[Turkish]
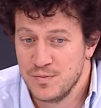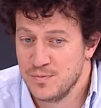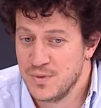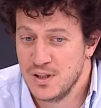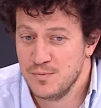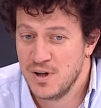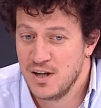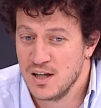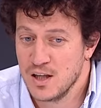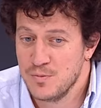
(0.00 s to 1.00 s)
benim
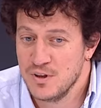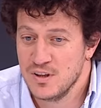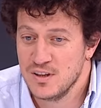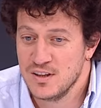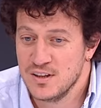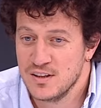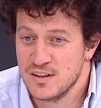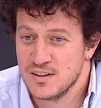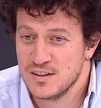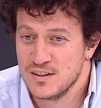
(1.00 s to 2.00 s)
herhangi bir e,
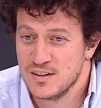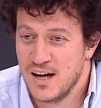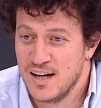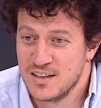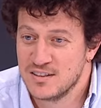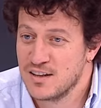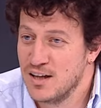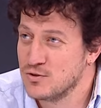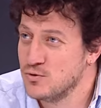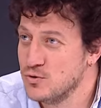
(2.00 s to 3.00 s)
herkese
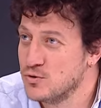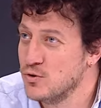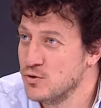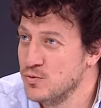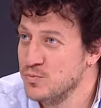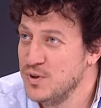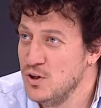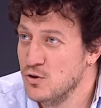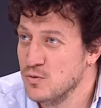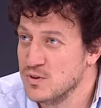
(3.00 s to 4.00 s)
karşı dürüst olduğumu
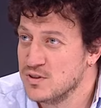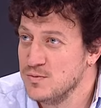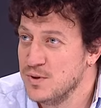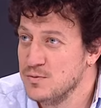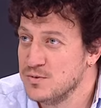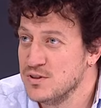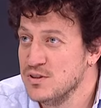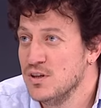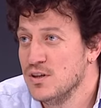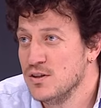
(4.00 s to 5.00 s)
biliyor olması benim için
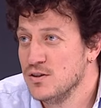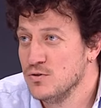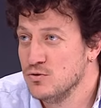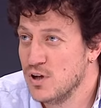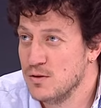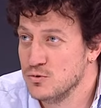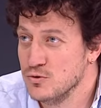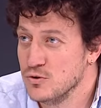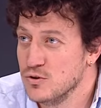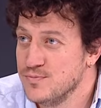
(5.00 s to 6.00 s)
güzel bir
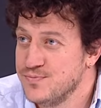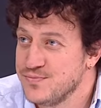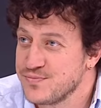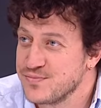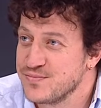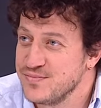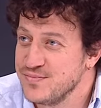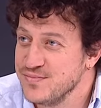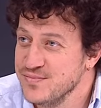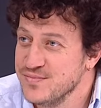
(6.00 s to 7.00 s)
duygu. Hı hı.
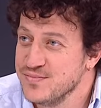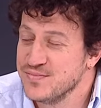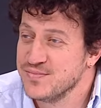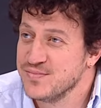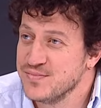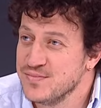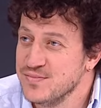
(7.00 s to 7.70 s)
Ee,